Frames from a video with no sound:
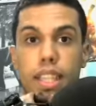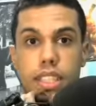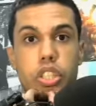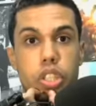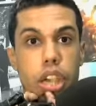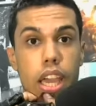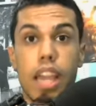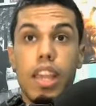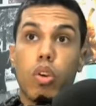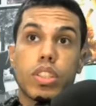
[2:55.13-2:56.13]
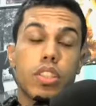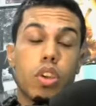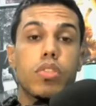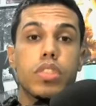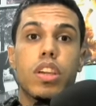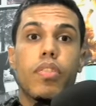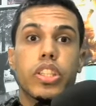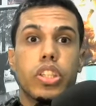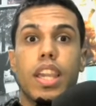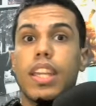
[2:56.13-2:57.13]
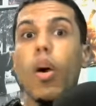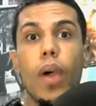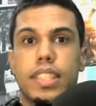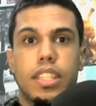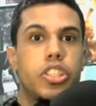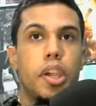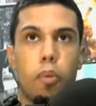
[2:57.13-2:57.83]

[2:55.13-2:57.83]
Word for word: é CG, e outras horas você vai achar que não é CG,